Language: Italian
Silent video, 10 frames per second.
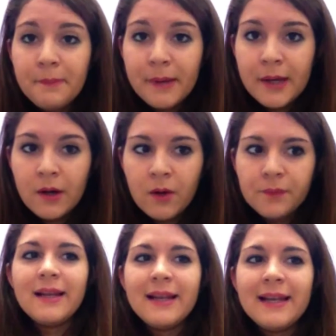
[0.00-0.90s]
Però,
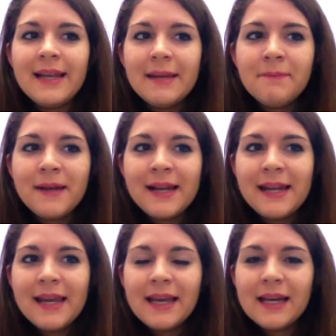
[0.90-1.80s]
lì per
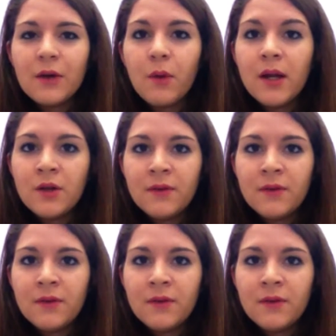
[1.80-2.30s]
lì, quando